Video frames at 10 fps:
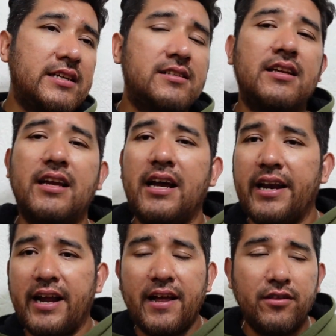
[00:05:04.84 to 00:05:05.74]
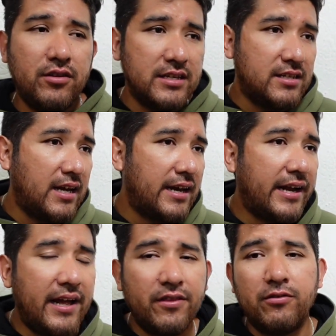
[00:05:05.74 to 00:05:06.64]
este, cargando,
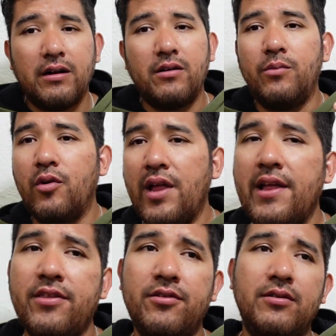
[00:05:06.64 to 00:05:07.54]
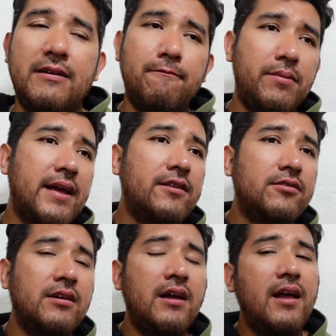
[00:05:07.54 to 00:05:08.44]
descargando, acomodando,
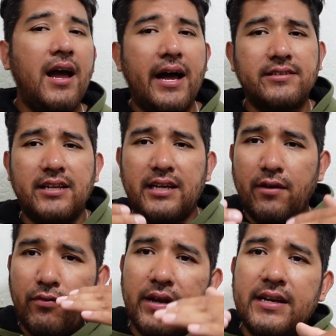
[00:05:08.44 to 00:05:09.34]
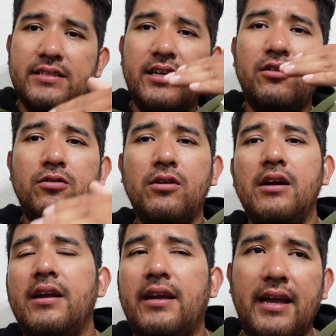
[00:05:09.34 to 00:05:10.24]
limpiando, hasta que fui creciendo
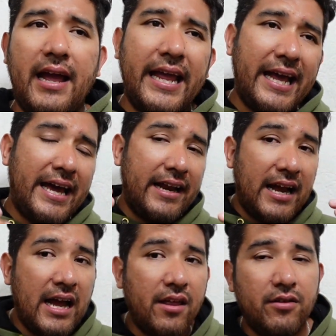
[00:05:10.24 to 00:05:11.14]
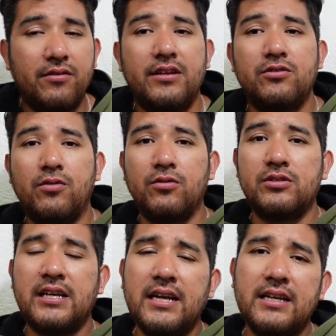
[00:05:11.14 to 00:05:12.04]
que ha encargado de
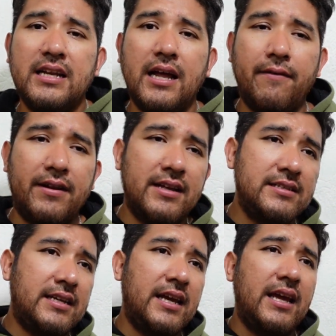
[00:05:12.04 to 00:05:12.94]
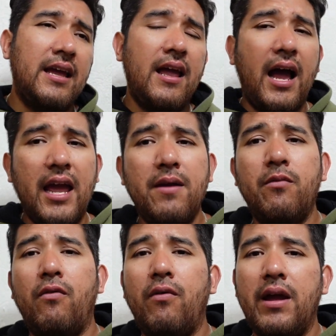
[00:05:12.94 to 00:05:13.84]
sucursal y la verdad es que ahí
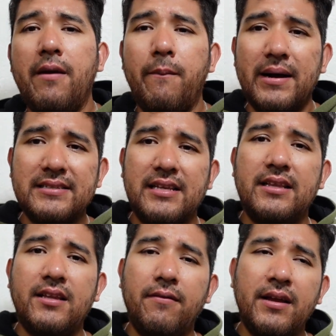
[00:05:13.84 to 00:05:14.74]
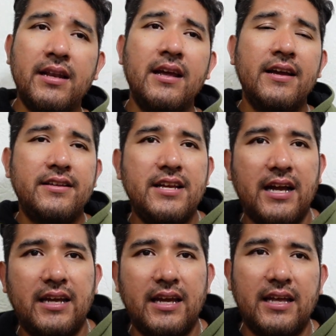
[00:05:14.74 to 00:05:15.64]
me fue bastante bien
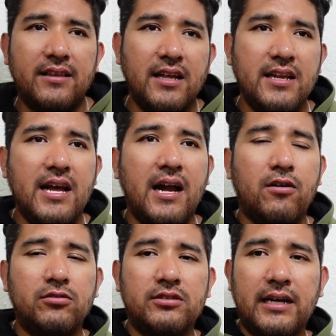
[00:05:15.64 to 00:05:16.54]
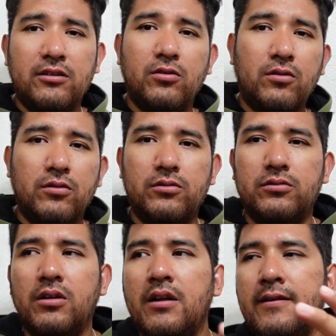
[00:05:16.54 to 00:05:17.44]
ya que tenía contacto
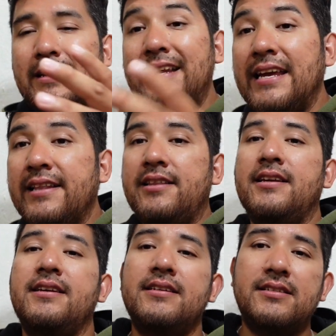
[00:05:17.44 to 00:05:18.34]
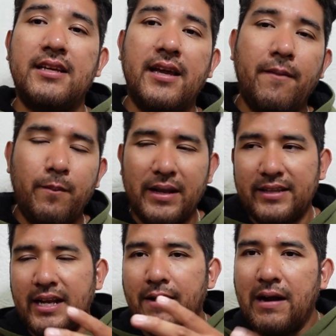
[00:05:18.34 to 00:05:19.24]
con clientes, eh,
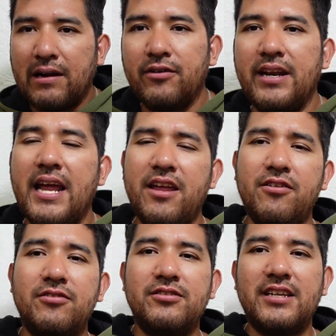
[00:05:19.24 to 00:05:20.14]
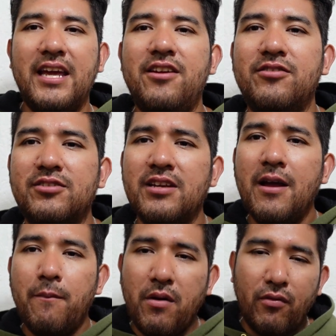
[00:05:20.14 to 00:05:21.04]
platicaba con ellos, ellos
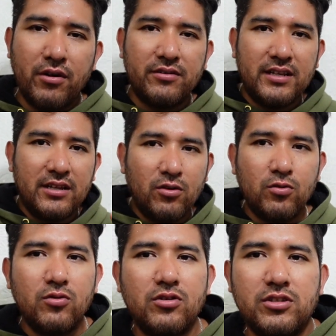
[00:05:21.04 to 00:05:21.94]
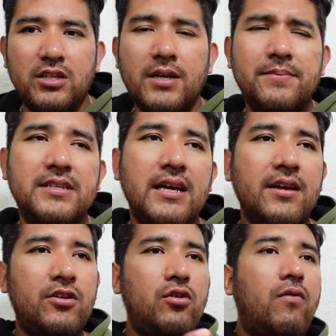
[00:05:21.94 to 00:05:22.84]
me fueron dando unos tips,
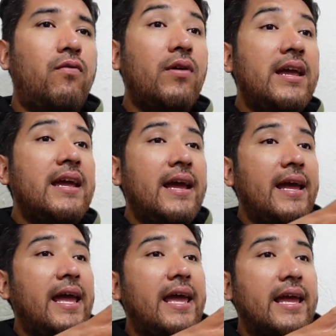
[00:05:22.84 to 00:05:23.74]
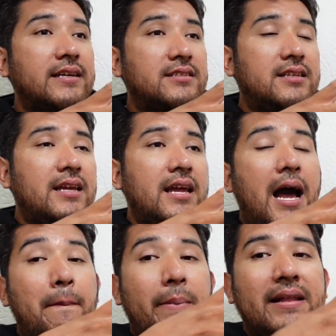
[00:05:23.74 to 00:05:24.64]
yo fui este,
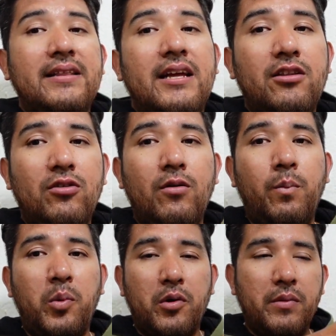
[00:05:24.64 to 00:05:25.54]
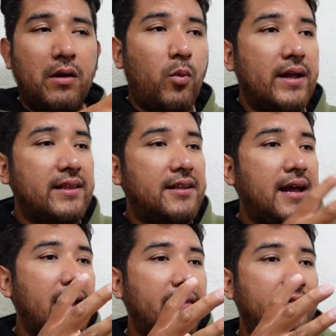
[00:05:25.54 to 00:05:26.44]
aprendiendo por mi
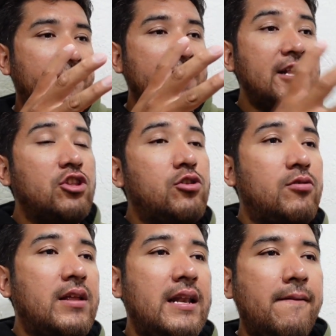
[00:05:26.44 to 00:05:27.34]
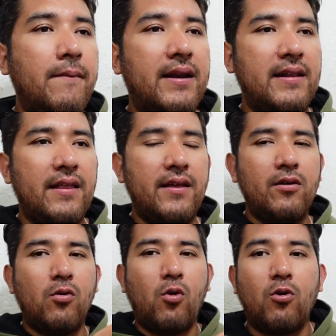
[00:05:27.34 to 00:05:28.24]
cuenta dentro del
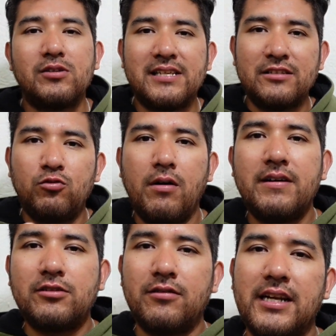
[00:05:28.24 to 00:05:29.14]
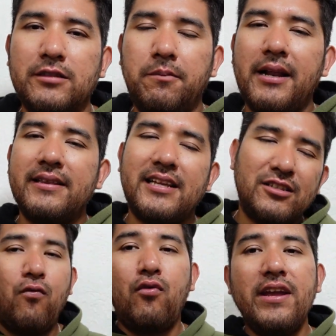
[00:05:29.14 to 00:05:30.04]
invernadero cosas nuevas con las
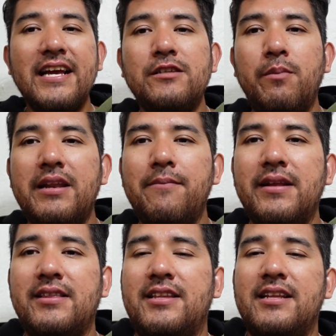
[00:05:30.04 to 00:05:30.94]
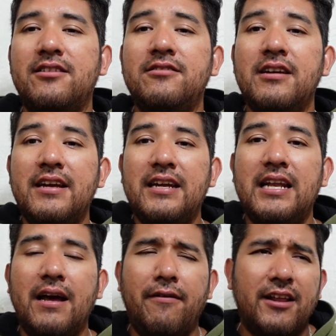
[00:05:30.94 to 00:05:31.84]
plantas, fui experimentando y
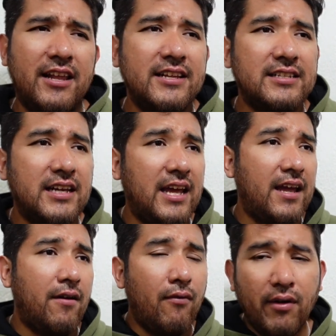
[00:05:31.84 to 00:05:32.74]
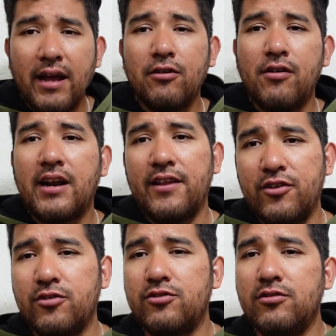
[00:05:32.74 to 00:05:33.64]
la verdad es que fue algo
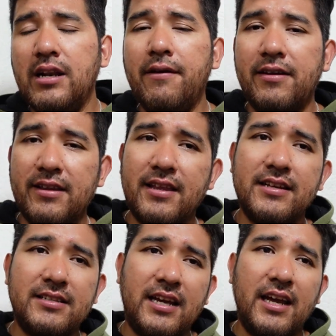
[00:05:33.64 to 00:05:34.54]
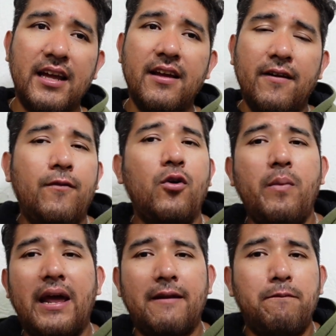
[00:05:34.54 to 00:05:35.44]
grandioso, la verdad es que no
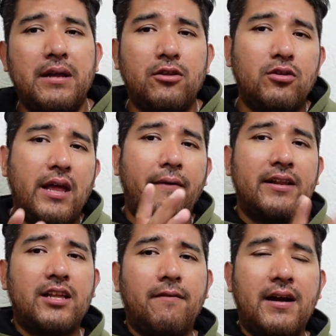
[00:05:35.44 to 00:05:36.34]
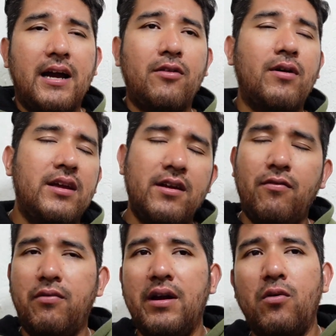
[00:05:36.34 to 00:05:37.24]
me arrepiento de haber trabajado ahí,
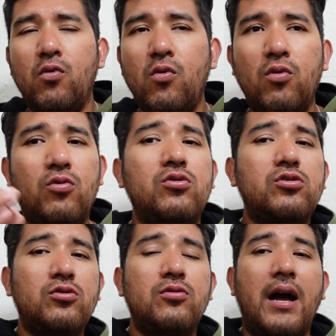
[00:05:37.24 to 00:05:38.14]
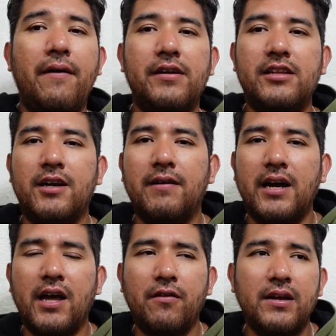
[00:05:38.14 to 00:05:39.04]
fue un gusto haber
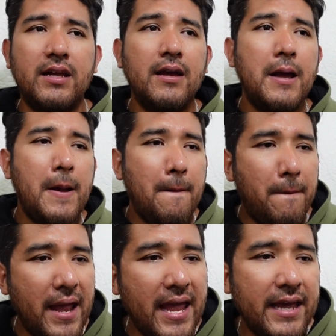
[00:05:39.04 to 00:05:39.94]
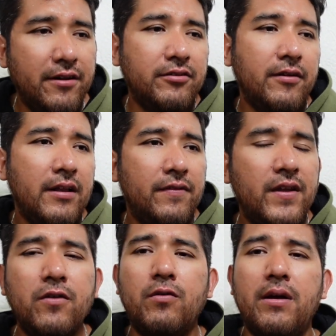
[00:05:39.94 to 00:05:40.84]
trabajado ahí, pero
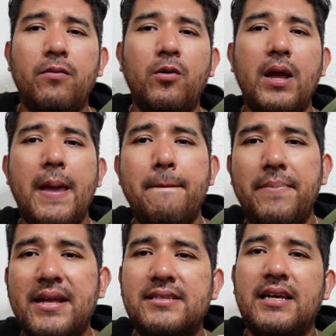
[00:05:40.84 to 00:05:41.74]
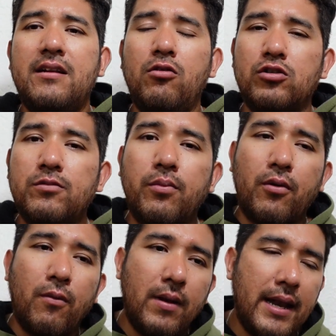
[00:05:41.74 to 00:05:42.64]
de nuevo empiezan los
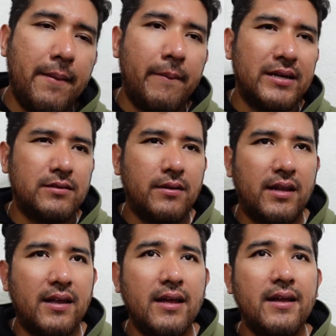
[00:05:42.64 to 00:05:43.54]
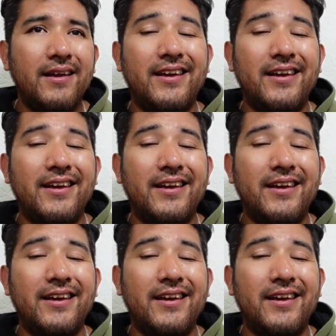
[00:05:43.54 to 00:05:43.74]
problemas, ¿verdad?